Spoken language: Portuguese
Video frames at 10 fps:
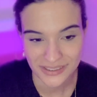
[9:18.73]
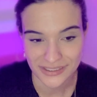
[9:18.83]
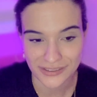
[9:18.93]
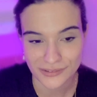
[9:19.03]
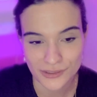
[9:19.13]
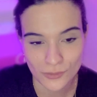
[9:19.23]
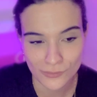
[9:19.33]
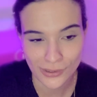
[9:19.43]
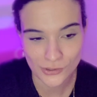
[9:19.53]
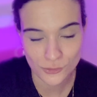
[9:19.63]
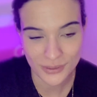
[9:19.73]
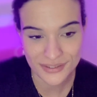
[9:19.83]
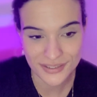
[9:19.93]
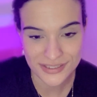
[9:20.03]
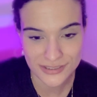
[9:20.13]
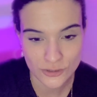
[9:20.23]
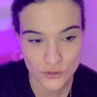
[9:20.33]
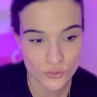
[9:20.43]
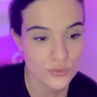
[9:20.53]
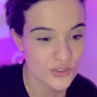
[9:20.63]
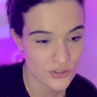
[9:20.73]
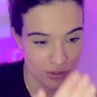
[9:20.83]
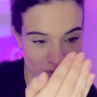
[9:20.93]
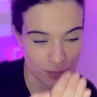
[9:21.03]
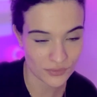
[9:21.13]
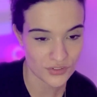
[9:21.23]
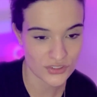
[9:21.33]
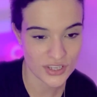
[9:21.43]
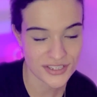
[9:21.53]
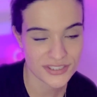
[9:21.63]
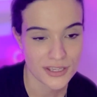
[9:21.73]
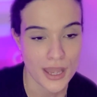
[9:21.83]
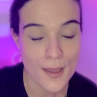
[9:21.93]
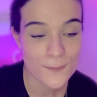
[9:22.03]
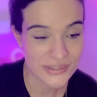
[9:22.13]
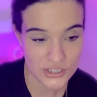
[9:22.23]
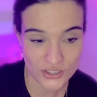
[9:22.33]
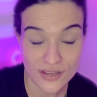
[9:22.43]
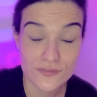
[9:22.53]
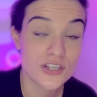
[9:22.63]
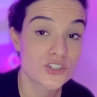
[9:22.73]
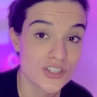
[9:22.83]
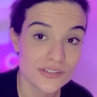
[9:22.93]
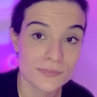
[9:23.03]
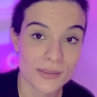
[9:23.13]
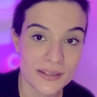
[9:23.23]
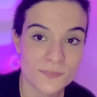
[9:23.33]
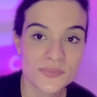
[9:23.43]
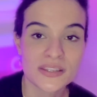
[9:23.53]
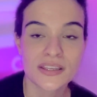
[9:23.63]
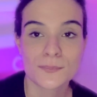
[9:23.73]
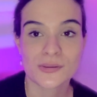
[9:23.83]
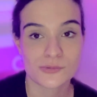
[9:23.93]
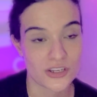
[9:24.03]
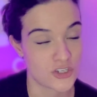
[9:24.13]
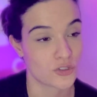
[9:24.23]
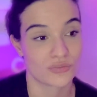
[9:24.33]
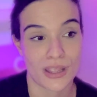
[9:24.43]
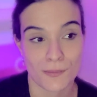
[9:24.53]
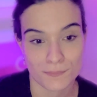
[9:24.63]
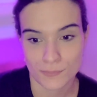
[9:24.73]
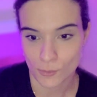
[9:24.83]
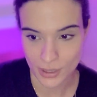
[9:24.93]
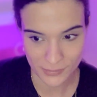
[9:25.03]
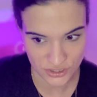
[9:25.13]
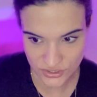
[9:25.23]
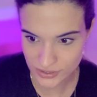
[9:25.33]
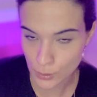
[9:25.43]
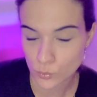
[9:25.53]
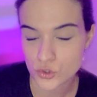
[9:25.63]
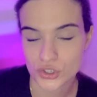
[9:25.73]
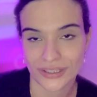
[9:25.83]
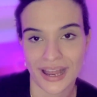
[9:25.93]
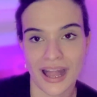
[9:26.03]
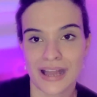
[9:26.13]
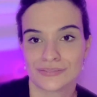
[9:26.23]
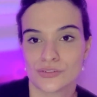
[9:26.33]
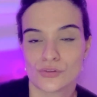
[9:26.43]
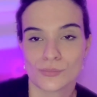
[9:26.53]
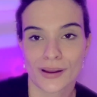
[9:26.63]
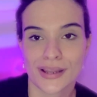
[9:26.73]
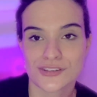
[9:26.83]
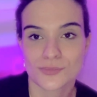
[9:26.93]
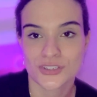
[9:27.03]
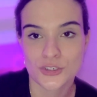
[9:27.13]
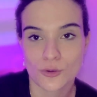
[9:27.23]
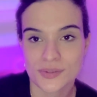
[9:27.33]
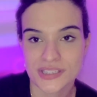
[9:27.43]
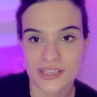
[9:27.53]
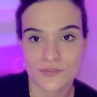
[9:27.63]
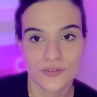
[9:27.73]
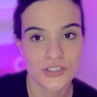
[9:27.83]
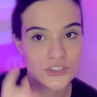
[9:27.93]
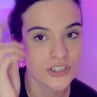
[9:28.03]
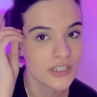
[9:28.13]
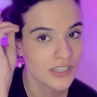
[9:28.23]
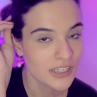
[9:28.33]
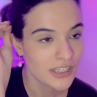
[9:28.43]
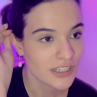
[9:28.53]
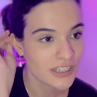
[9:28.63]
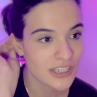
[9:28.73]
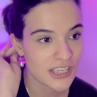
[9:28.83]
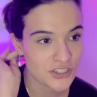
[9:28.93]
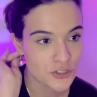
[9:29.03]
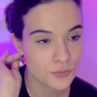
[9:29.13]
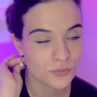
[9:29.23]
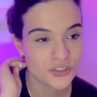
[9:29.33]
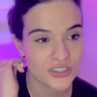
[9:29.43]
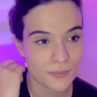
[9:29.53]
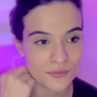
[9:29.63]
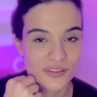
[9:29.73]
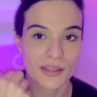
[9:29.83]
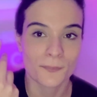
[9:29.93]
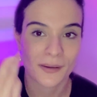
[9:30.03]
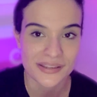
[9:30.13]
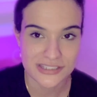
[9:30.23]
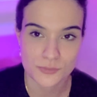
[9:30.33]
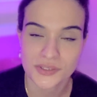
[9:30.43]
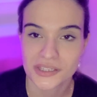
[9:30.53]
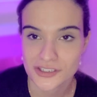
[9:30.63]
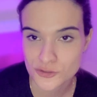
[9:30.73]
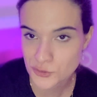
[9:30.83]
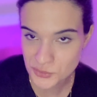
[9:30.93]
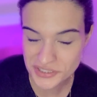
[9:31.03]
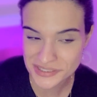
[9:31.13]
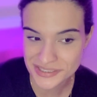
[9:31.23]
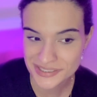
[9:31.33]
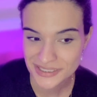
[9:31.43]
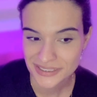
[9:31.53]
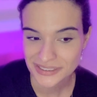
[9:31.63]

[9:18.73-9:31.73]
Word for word: Então eu acho bem interessante tudo isso que eu estou falando para vocês, para a gente refletir também. Mesmo que a gente não tenha problemas de saúde graves e tudo mais, mas a gente começa a refletir que a gente podia aproveitar mais as pequenas coisas.